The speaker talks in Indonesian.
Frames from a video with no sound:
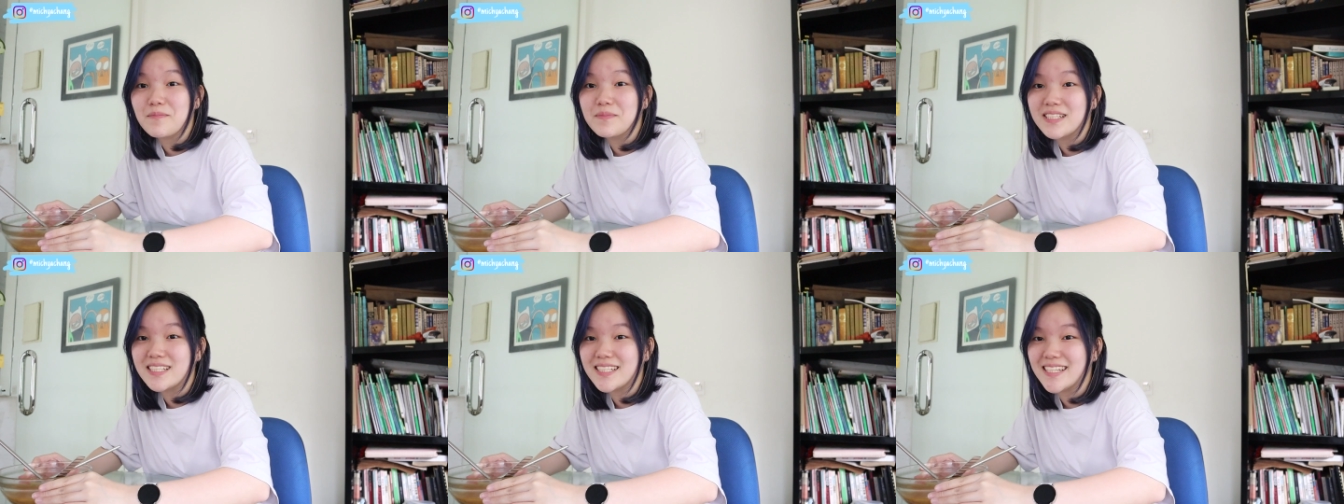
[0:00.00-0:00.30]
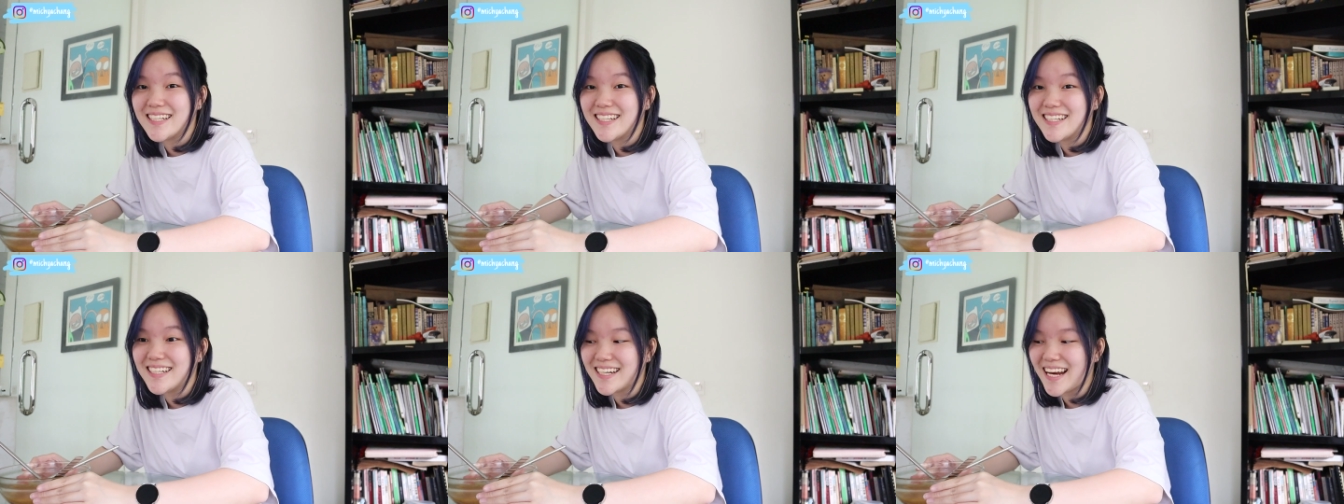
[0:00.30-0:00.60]

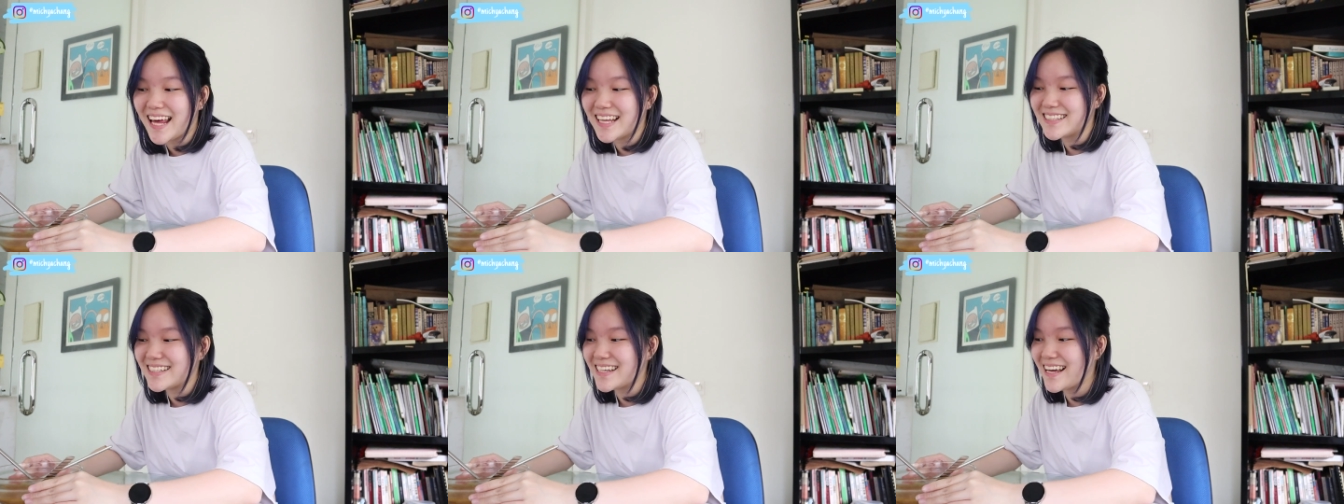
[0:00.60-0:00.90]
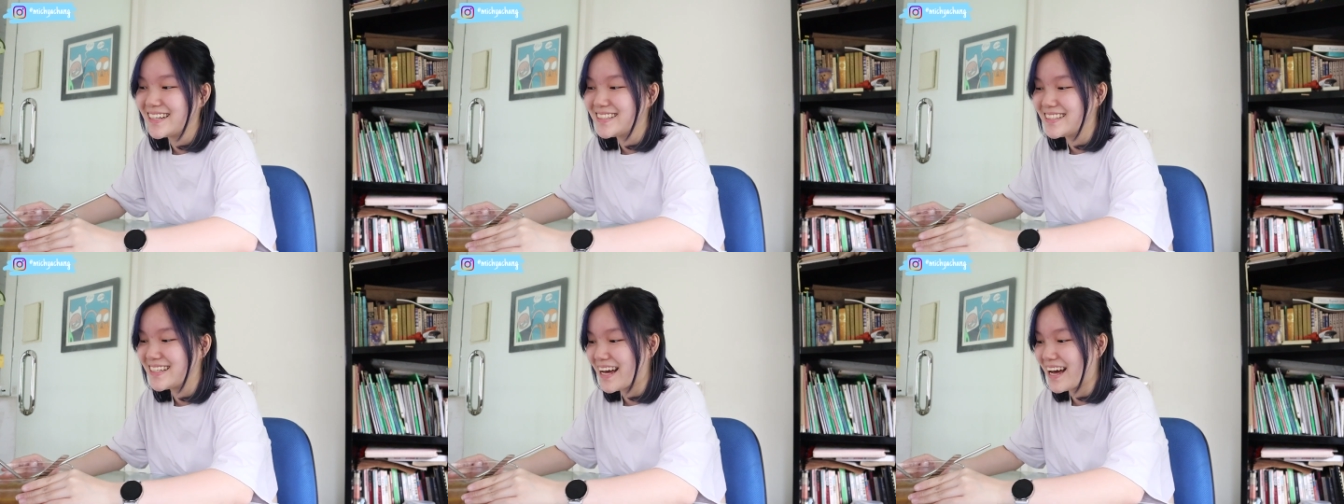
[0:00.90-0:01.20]
abisin ini nanti
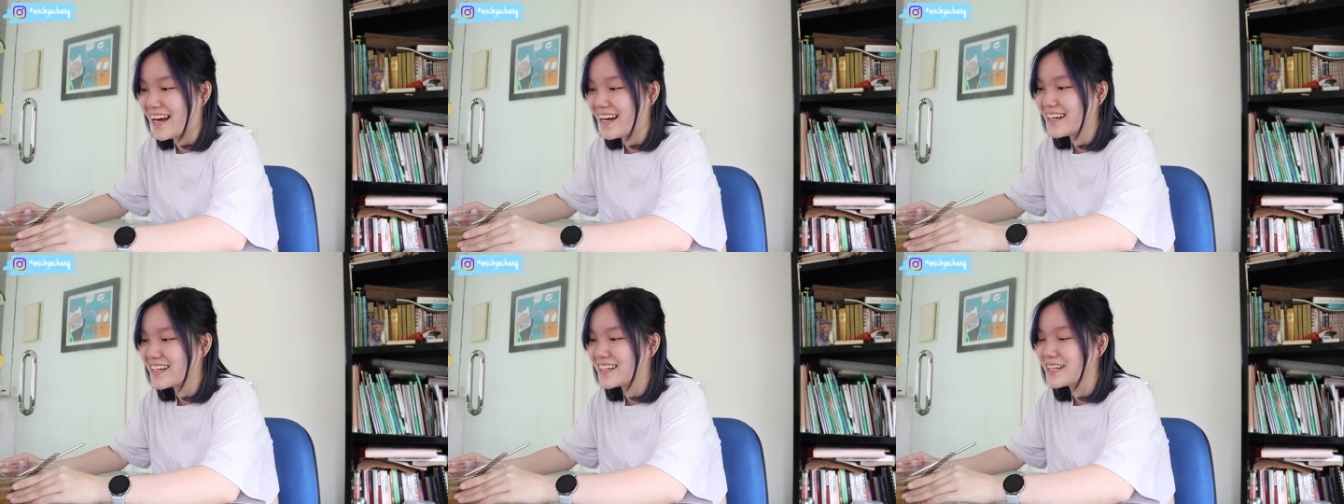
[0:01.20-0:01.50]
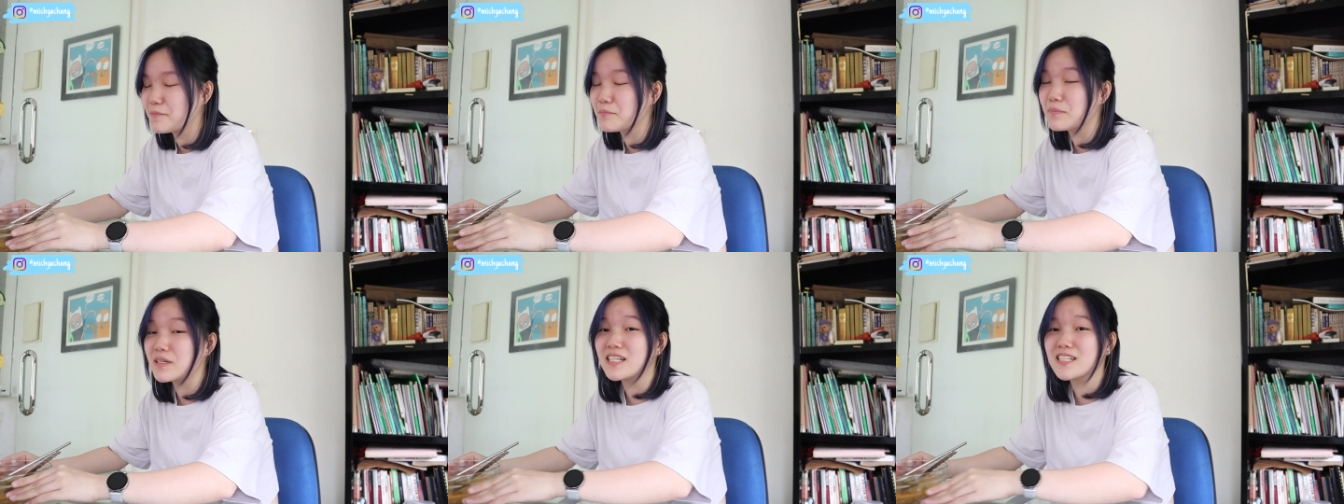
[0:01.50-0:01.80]
aja
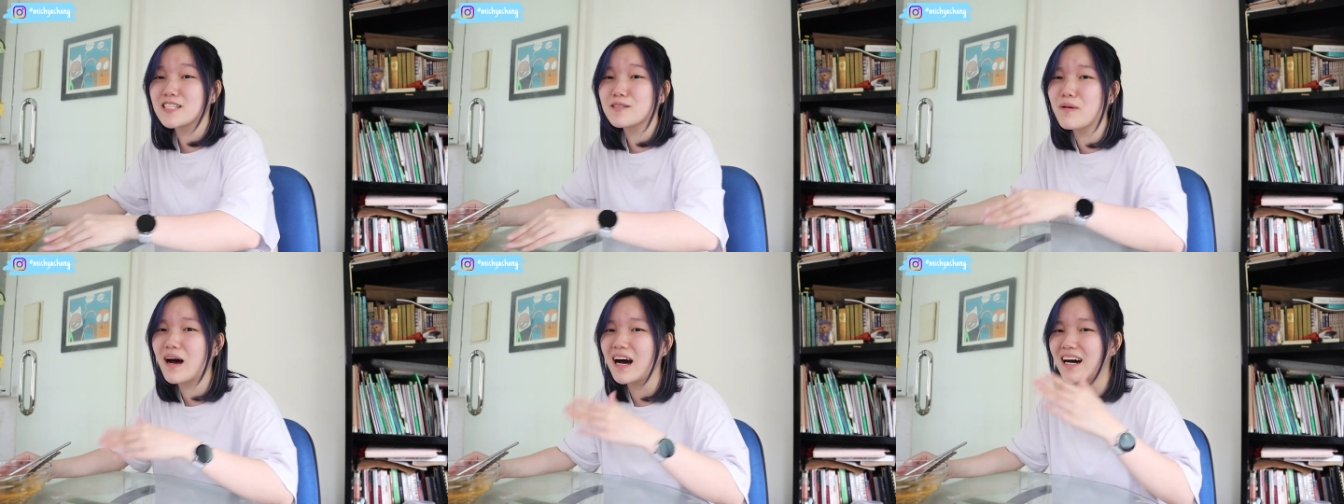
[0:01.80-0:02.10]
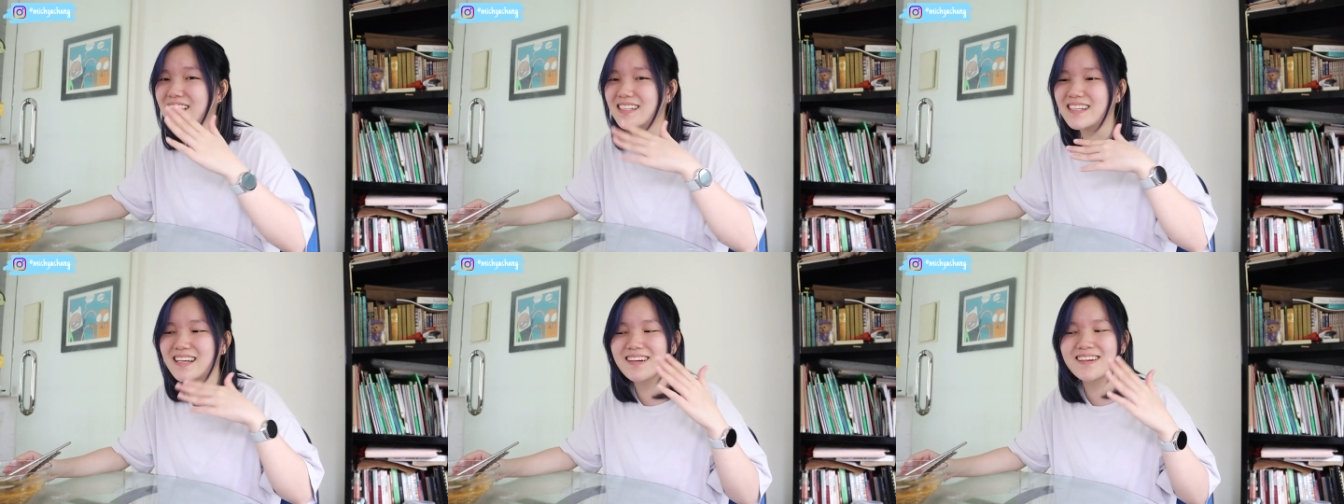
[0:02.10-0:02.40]
pedes
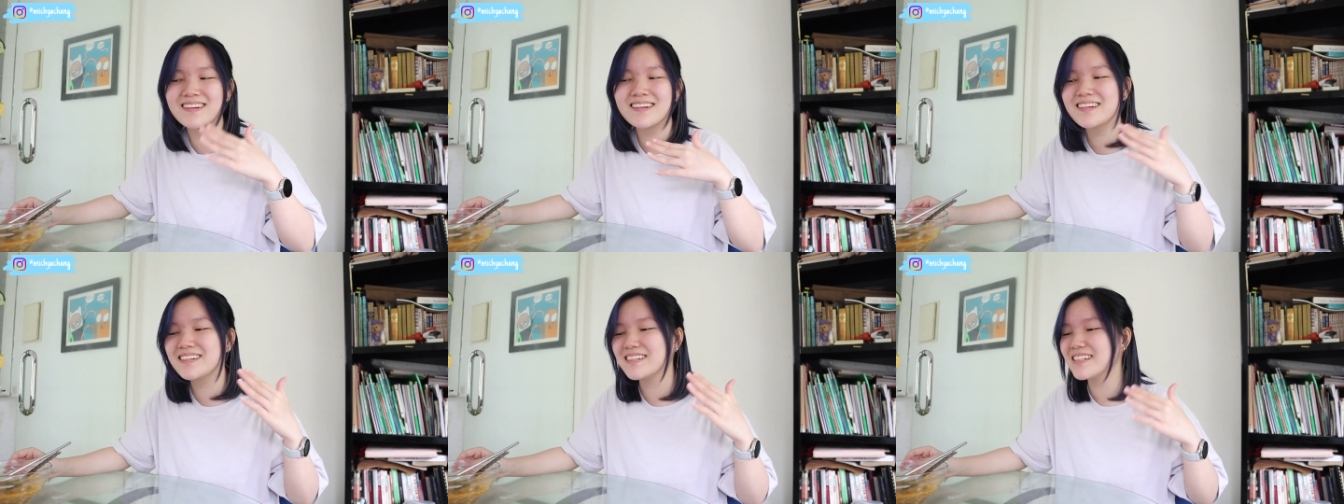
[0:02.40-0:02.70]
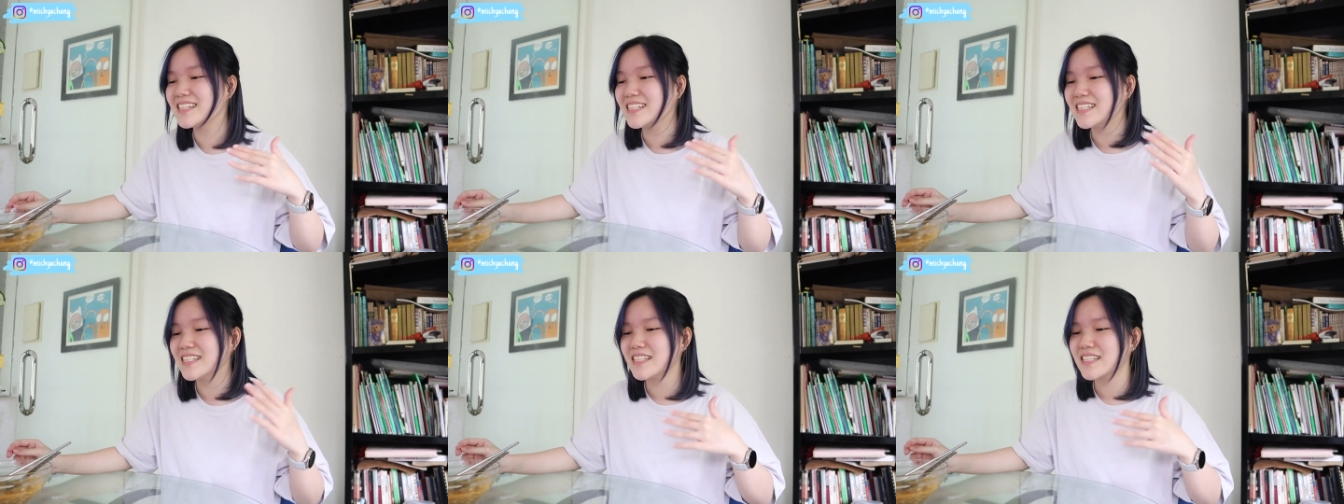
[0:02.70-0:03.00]
banget
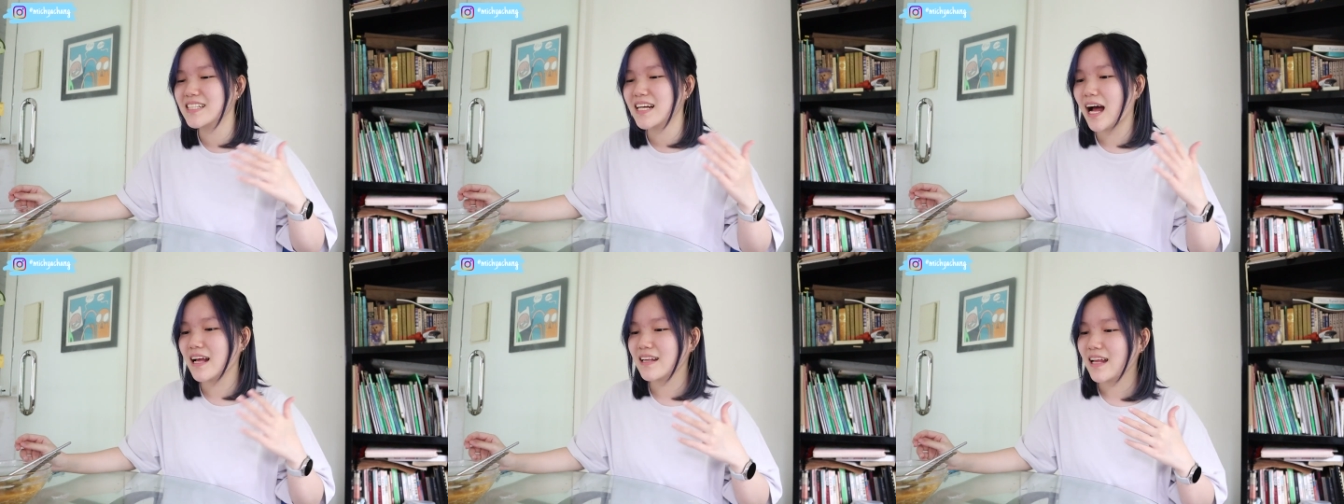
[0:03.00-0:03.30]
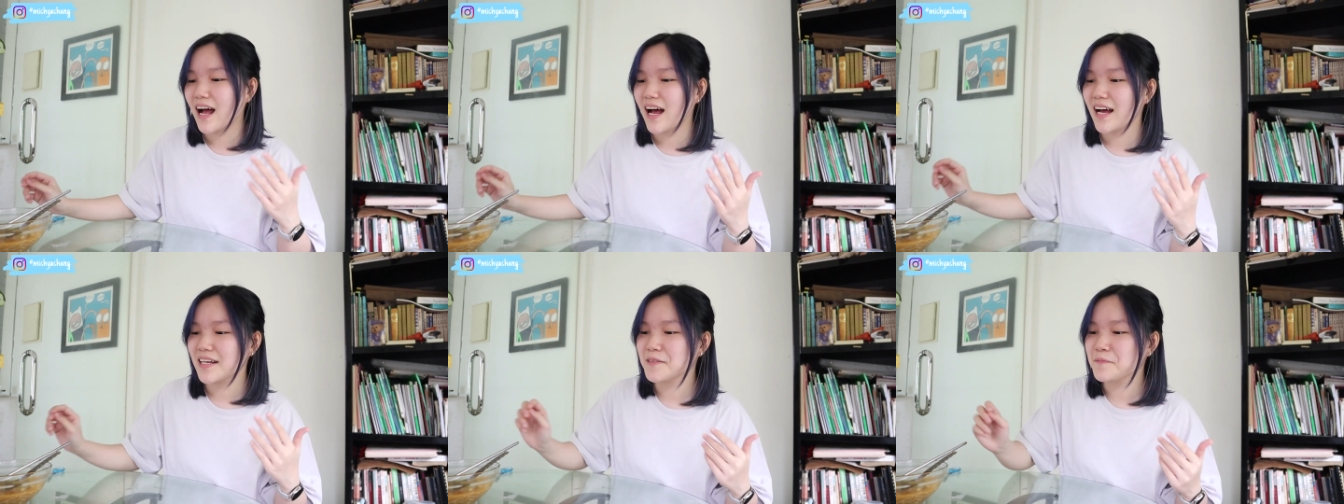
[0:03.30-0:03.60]
nggak
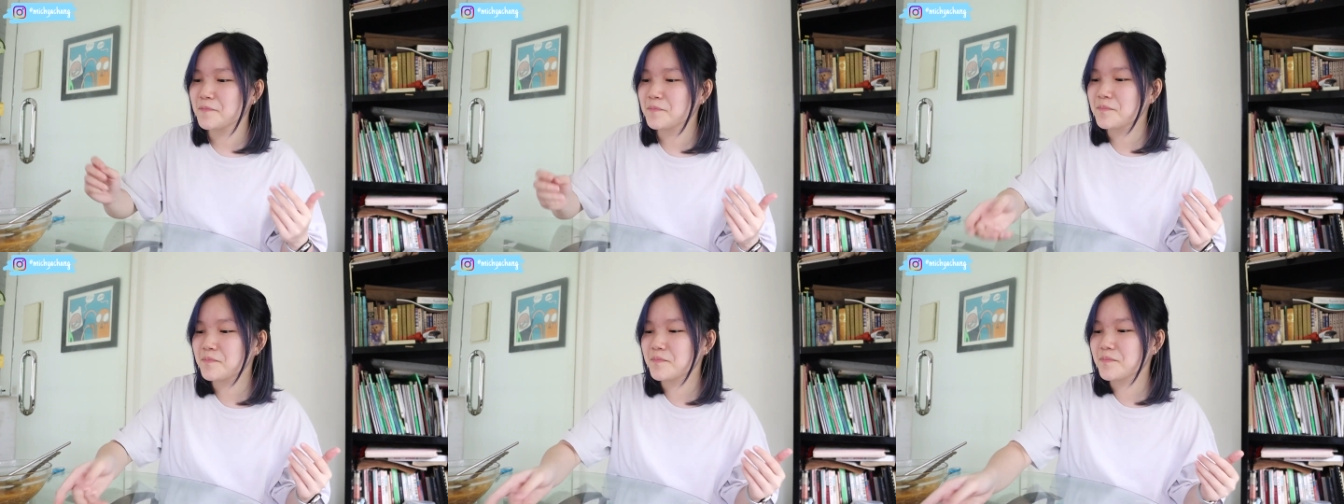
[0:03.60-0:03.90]
tahan